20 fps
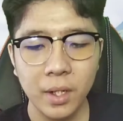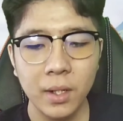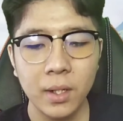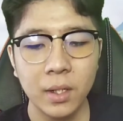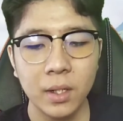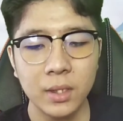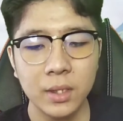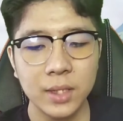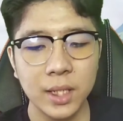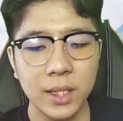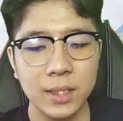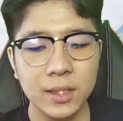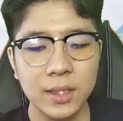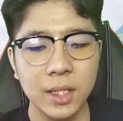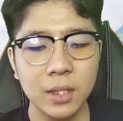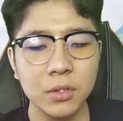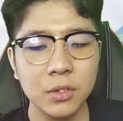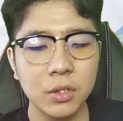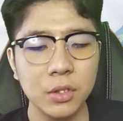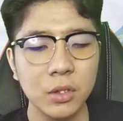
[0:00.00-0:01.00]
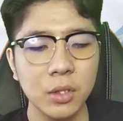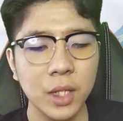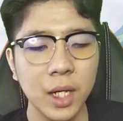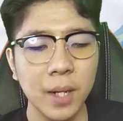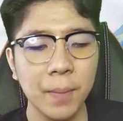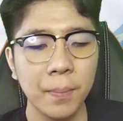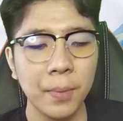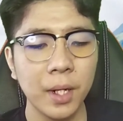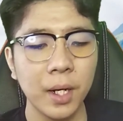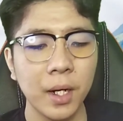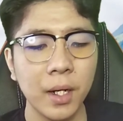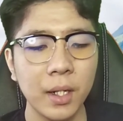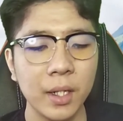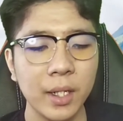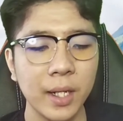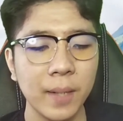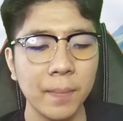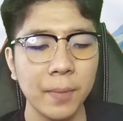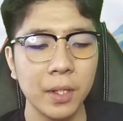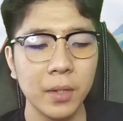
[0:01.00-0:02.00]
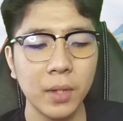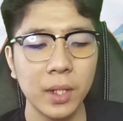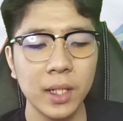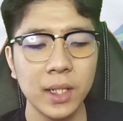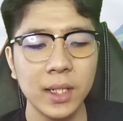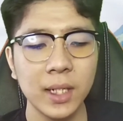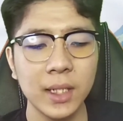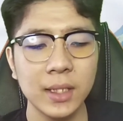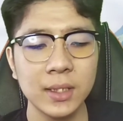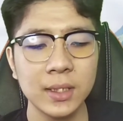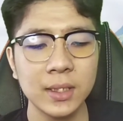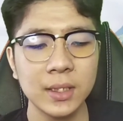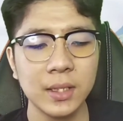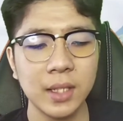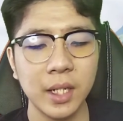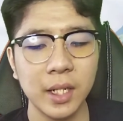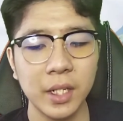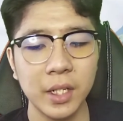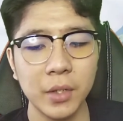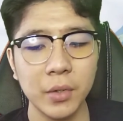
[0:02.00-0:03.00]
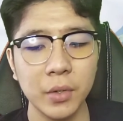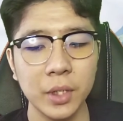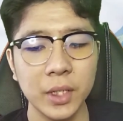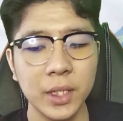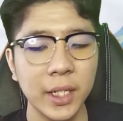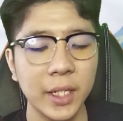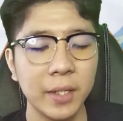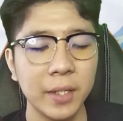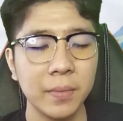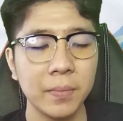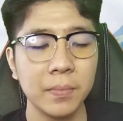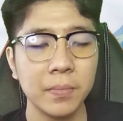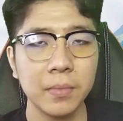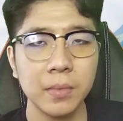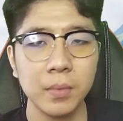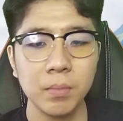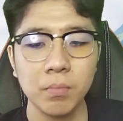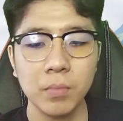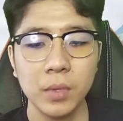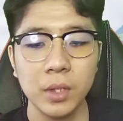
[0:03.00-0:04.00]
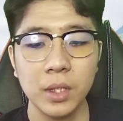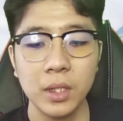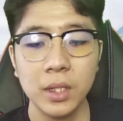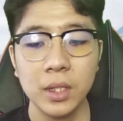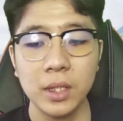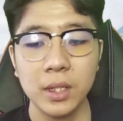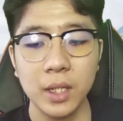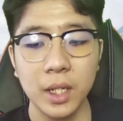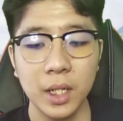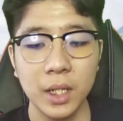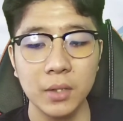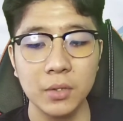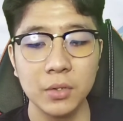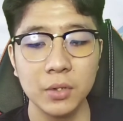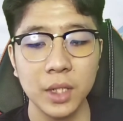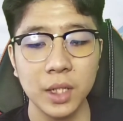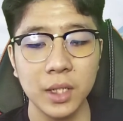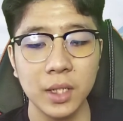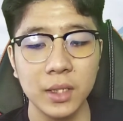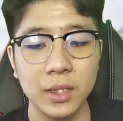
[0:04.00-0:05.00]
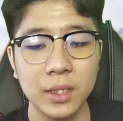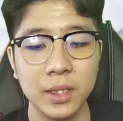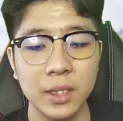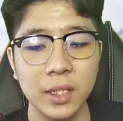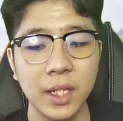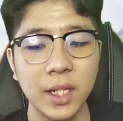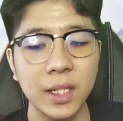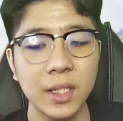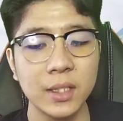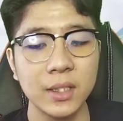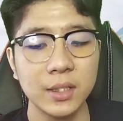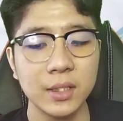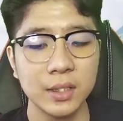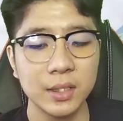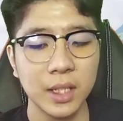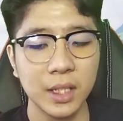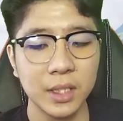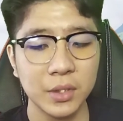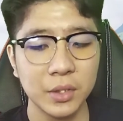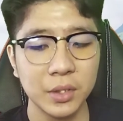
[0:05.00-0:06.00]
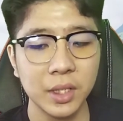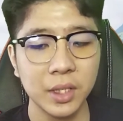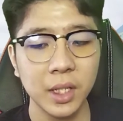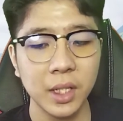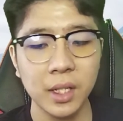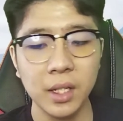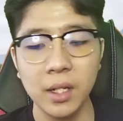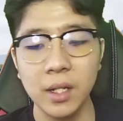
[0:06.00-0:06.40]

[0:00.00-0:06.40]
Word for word: Salah satu contoh kabel yang berkualitas dari Ugreen. Kalau sudah tersedia, selanjutnya